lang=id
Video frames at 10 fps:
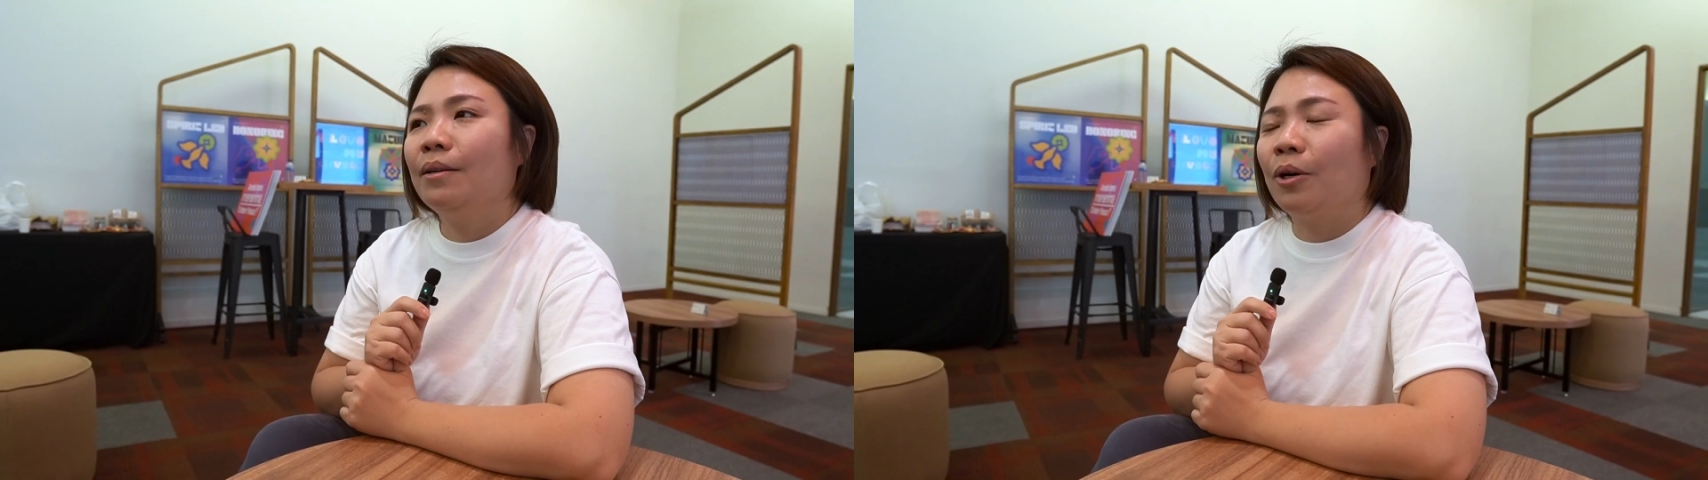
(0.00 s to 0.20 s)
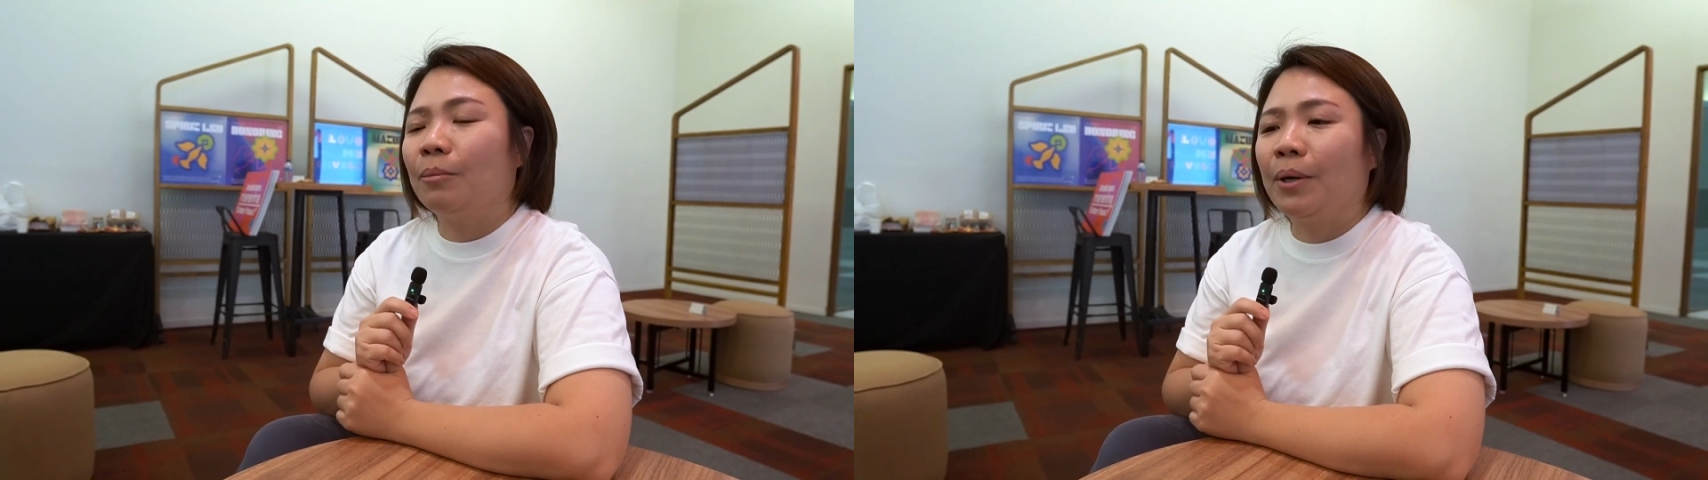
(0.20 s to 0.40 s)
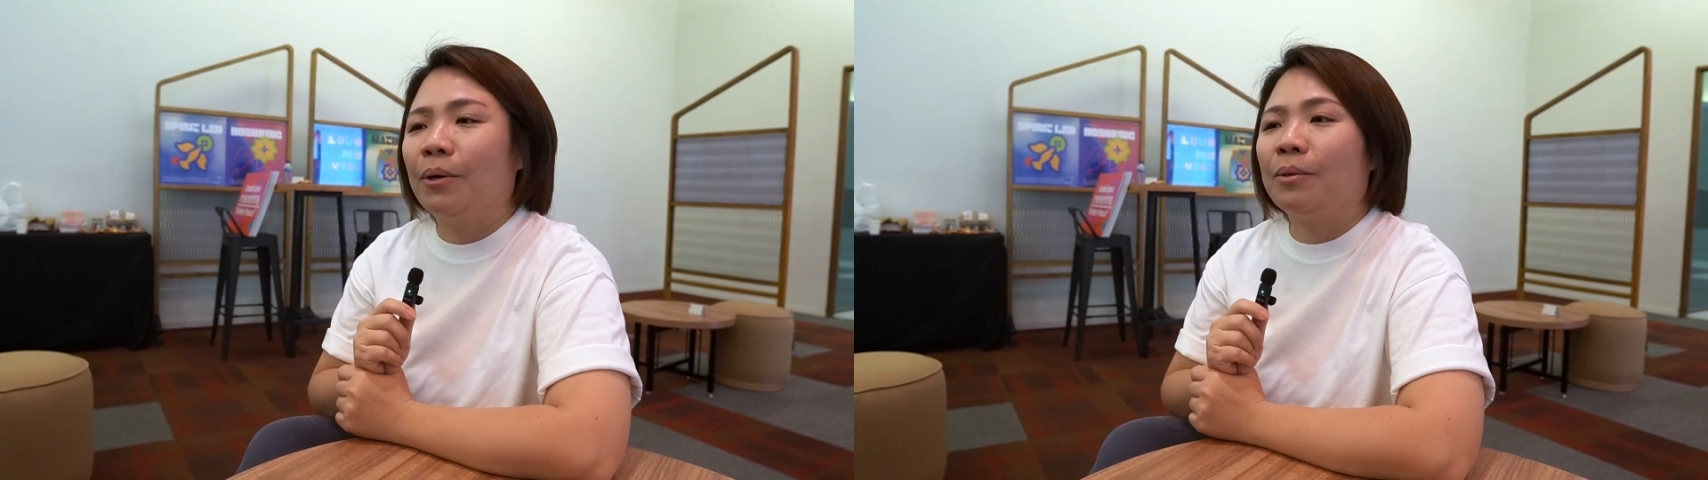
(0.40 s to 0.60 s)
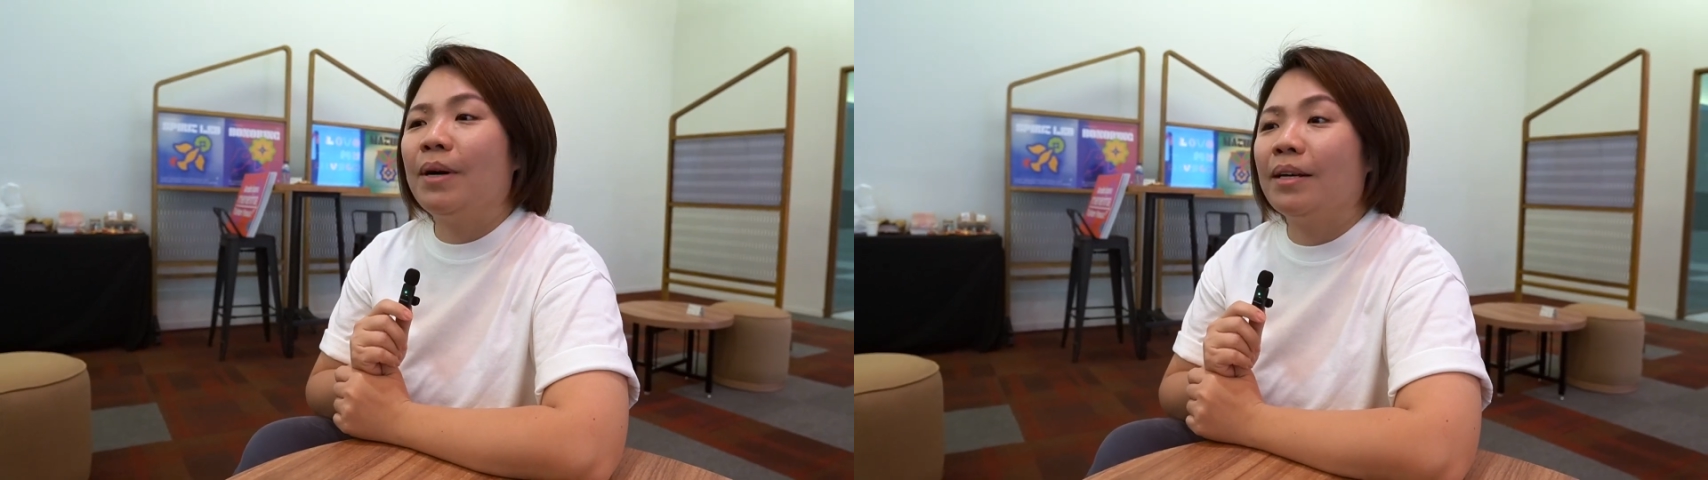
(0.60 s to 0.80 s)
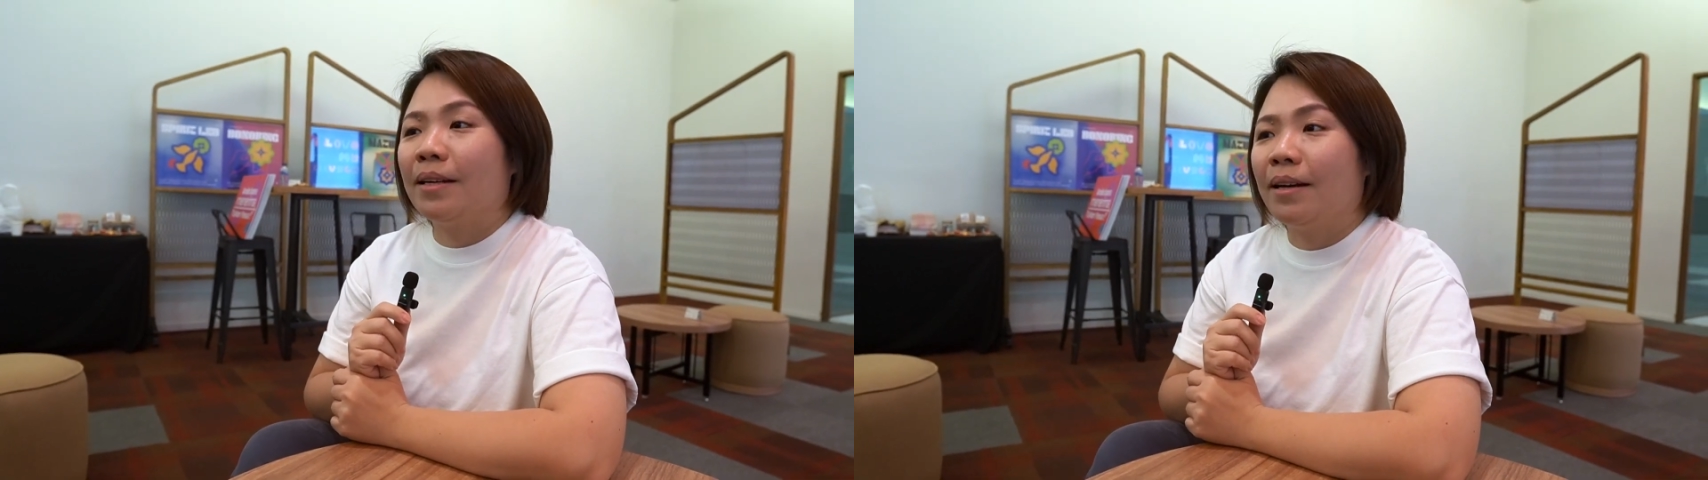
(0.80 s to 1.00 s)

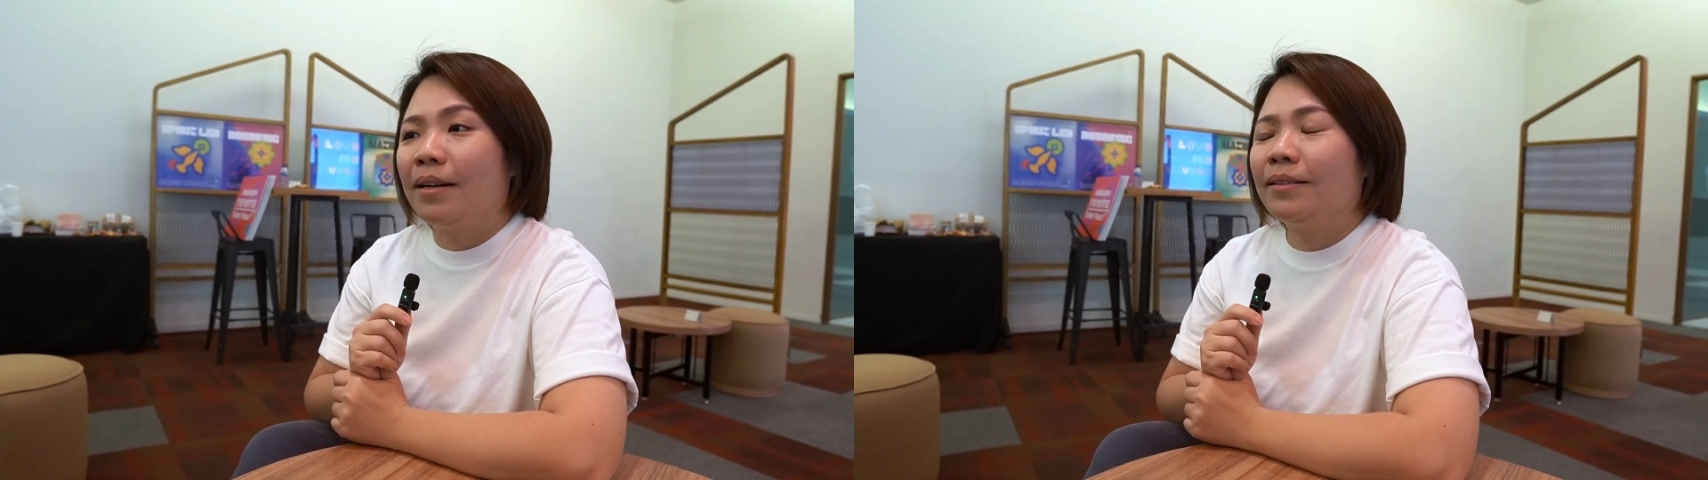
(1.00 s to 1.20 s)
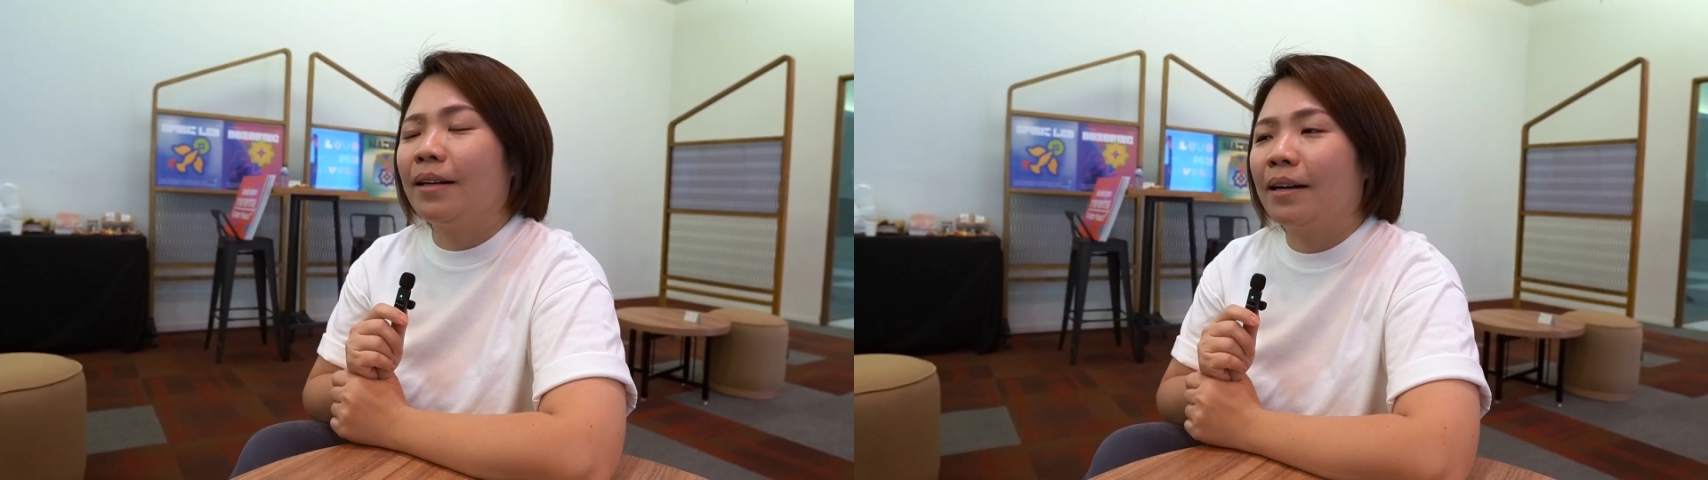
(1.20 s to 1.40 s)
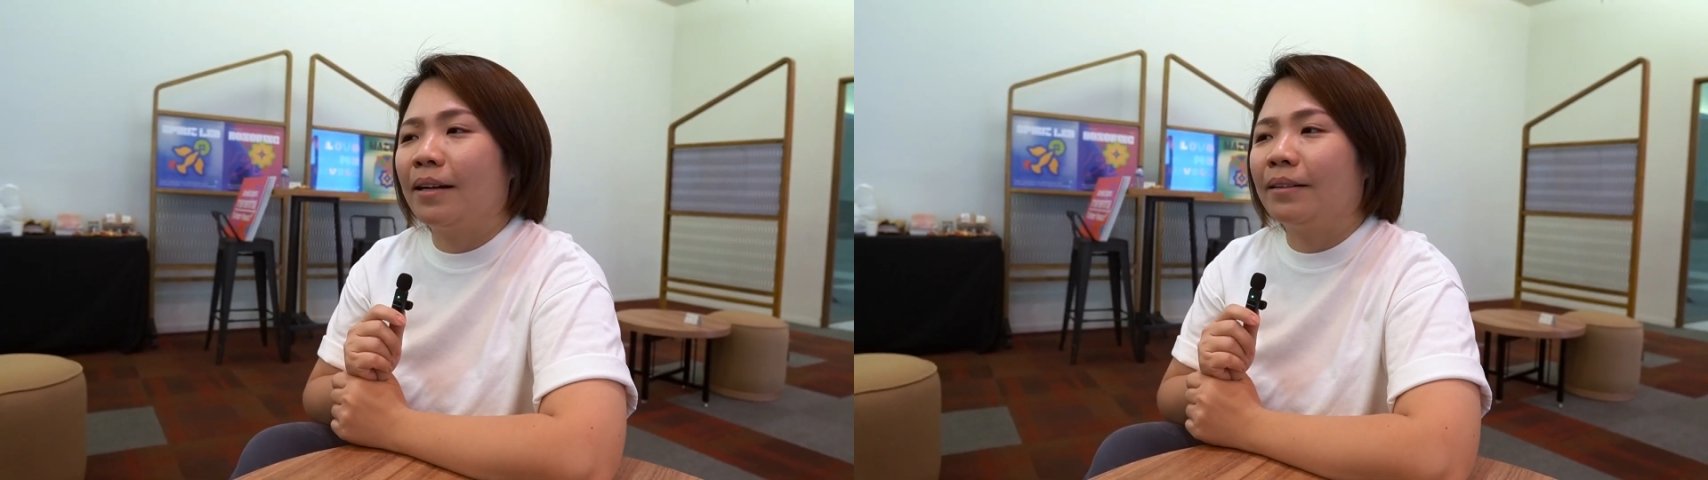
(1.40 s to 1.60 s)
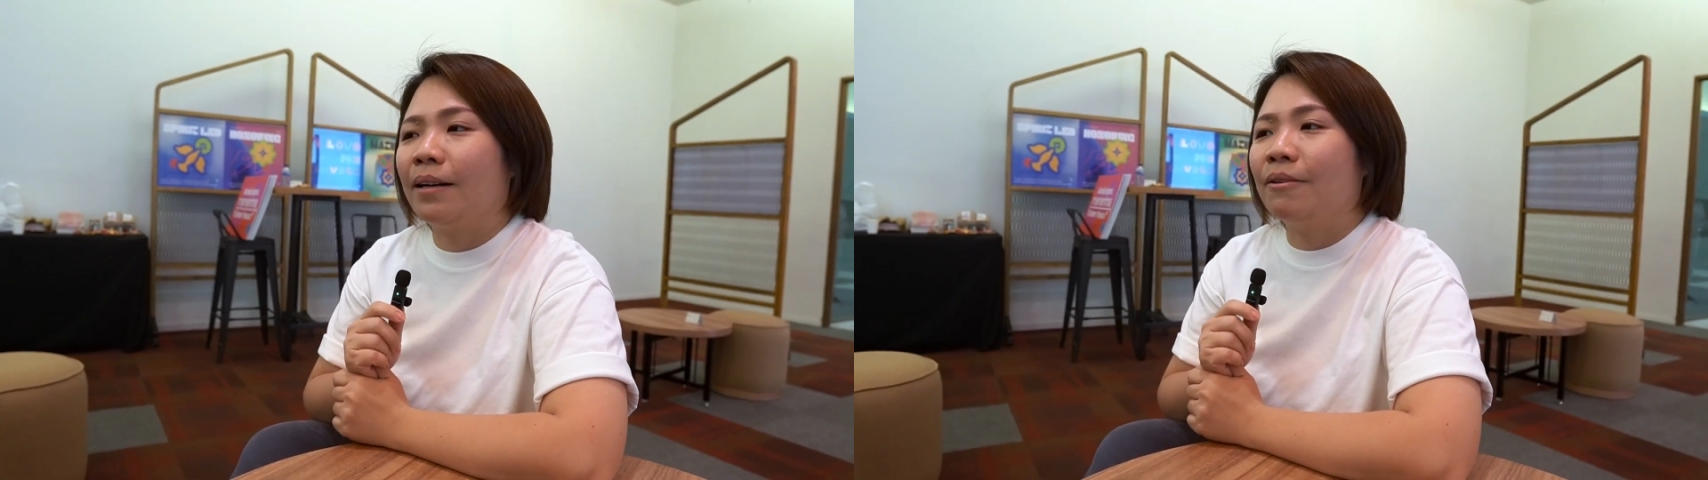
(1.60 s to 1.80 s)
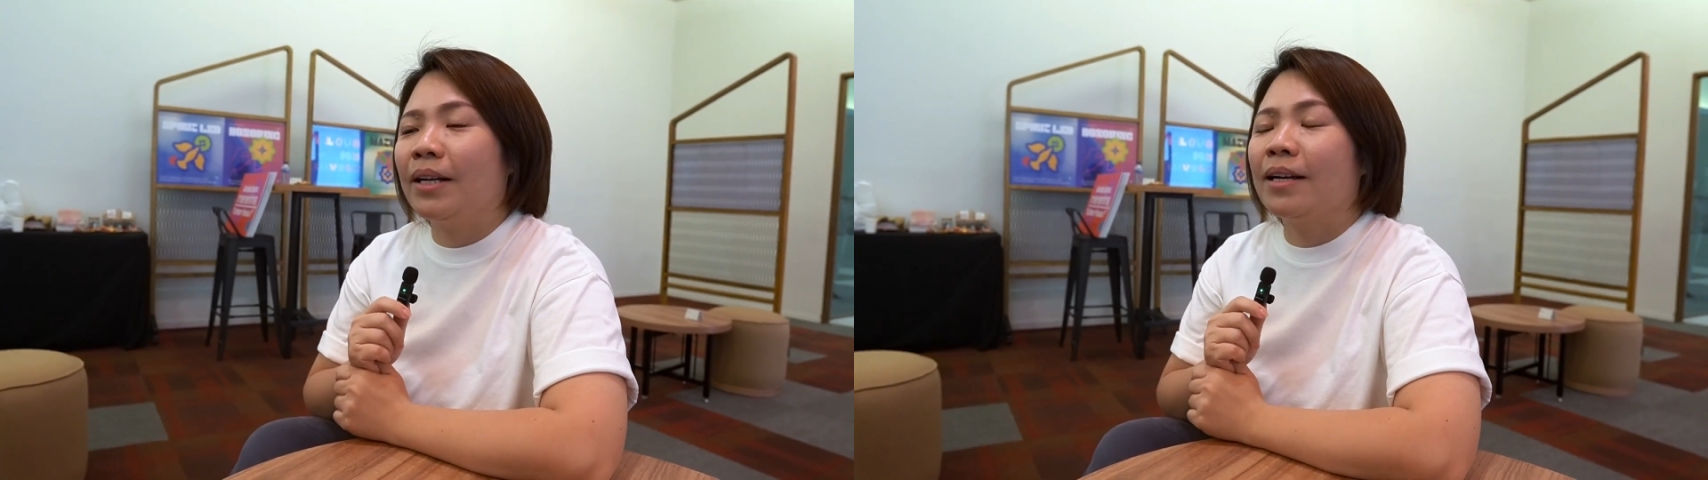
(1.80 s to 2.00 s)
khotbah-khotbahnya sangat
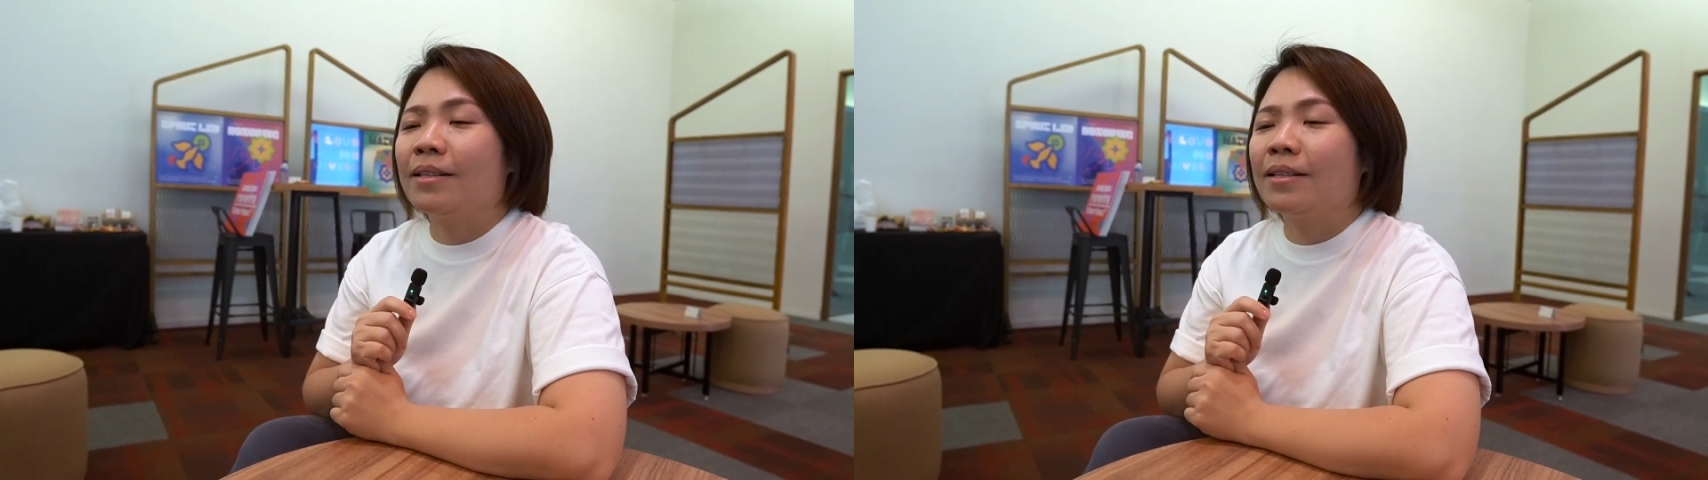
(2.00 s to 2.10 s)
relevan